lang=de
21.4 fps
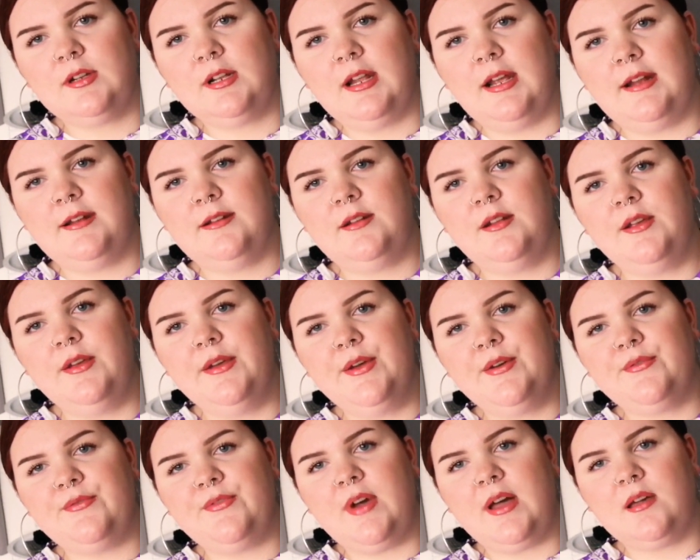kleines
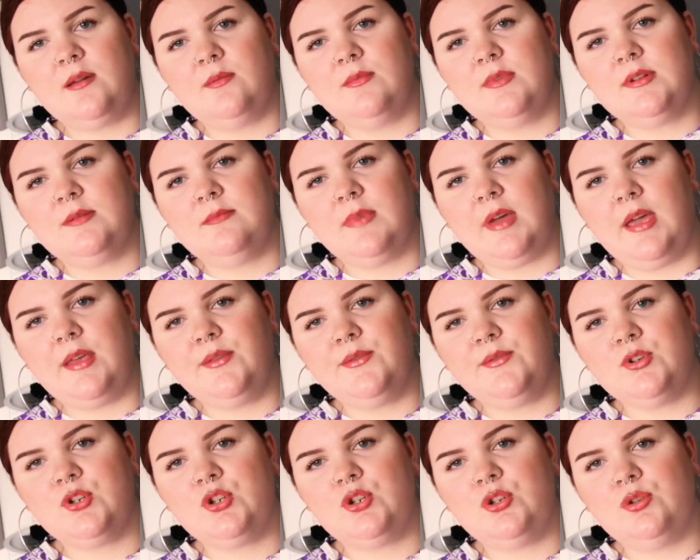Fach mit einem
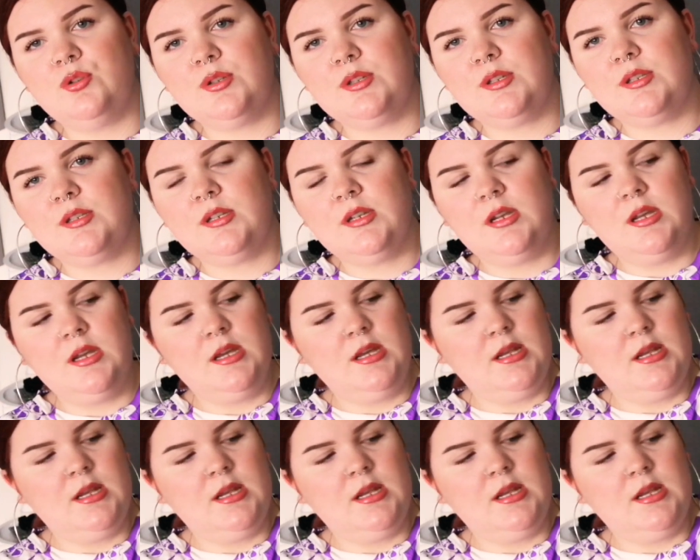Reißverschluss.